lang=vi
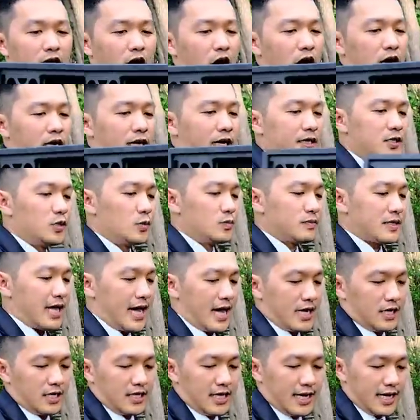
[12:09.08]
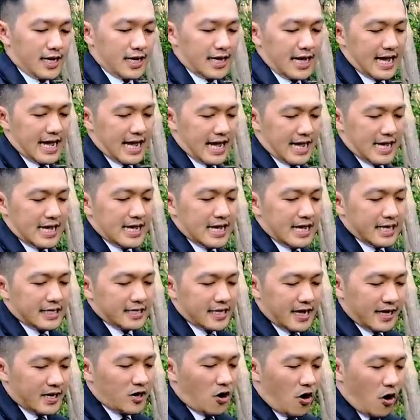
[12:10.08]
vỏ để chúng ta có thể là
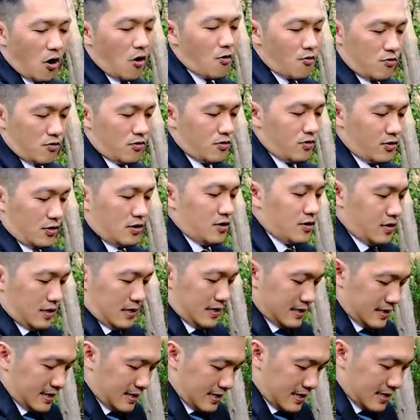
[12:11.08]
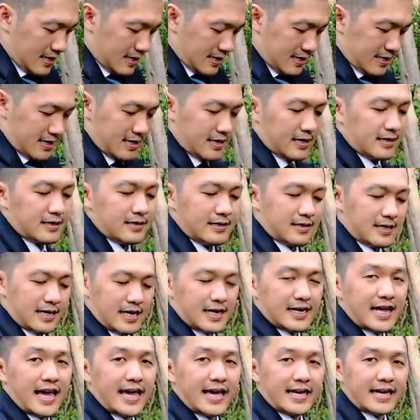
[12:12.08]
để đồ à,
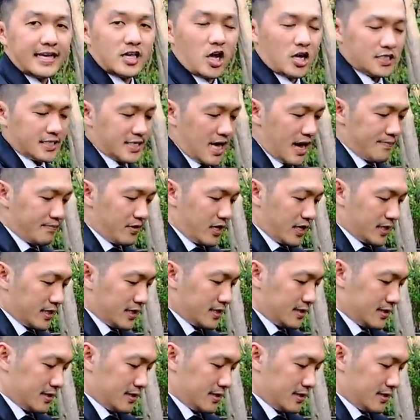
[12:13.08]
ở đây cái vỏ xếp thôi